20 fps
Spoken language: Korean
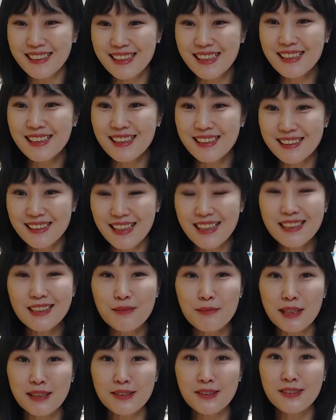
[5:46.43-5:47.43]
식의 생각을 하기
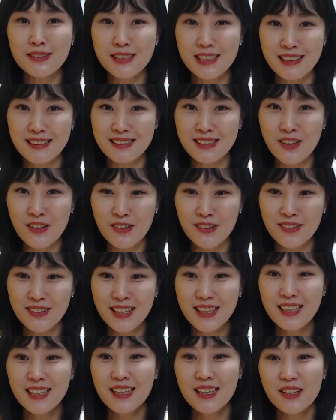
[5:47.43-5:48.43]
마련이라서
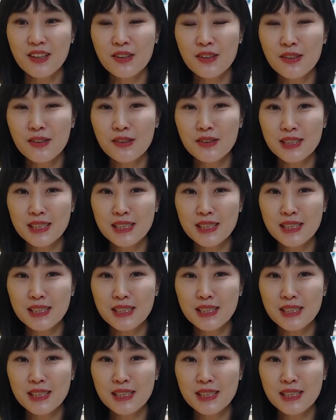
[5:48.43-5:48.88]
어,